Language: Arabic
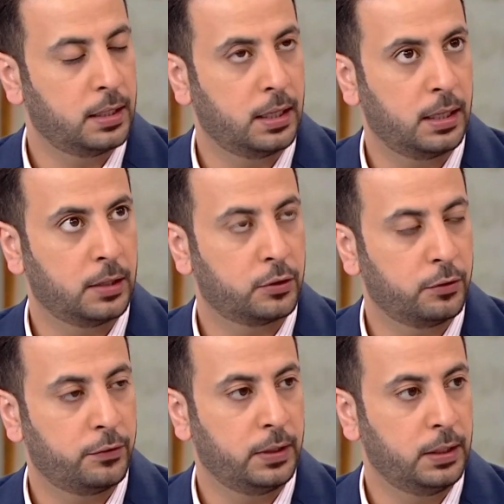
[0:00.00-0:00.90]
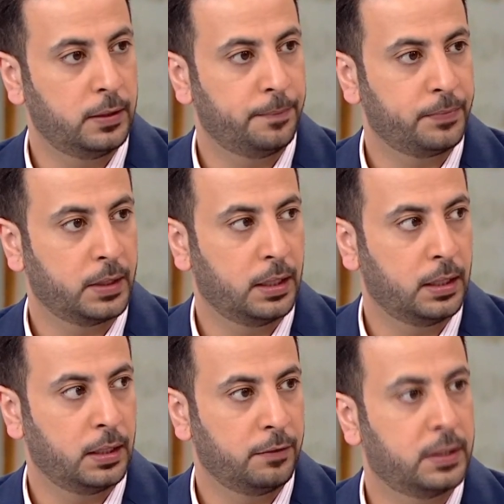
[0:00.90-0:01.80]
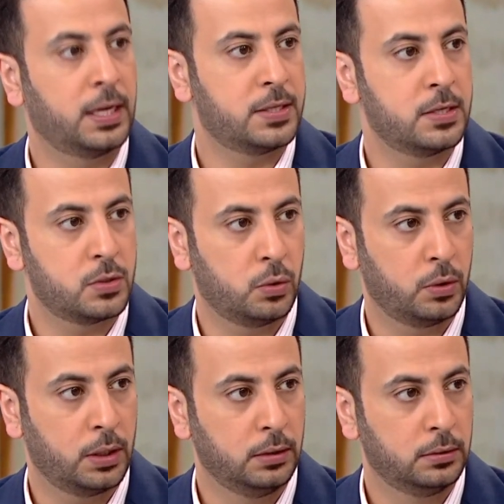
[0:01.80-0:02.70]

آه، الطفل في تحسين سلوكه؟ 100%